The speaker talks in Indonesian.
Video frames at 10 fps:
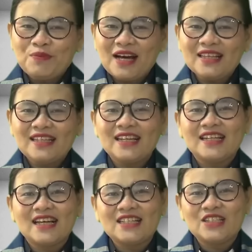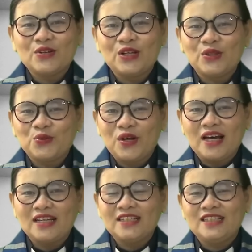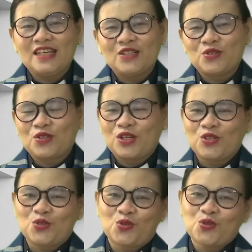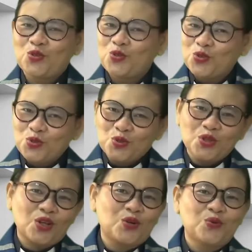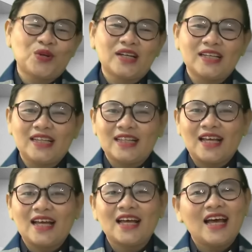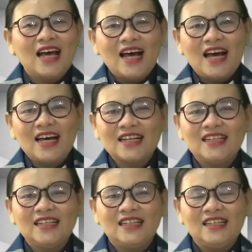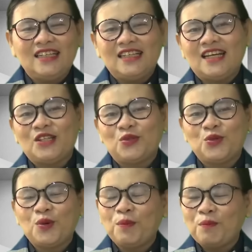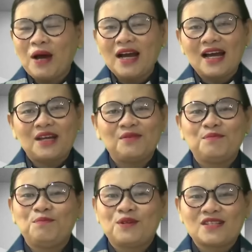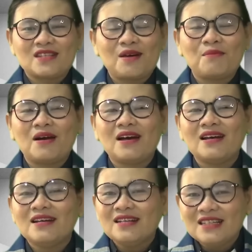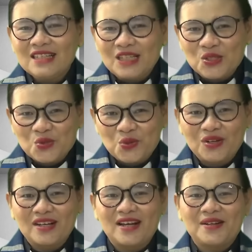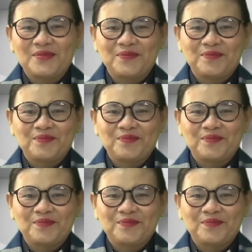Jemaat yang dikasih oleh Tuhan Yesus Kristus, judul renungan kita hari ini yaitu makan bersama di surga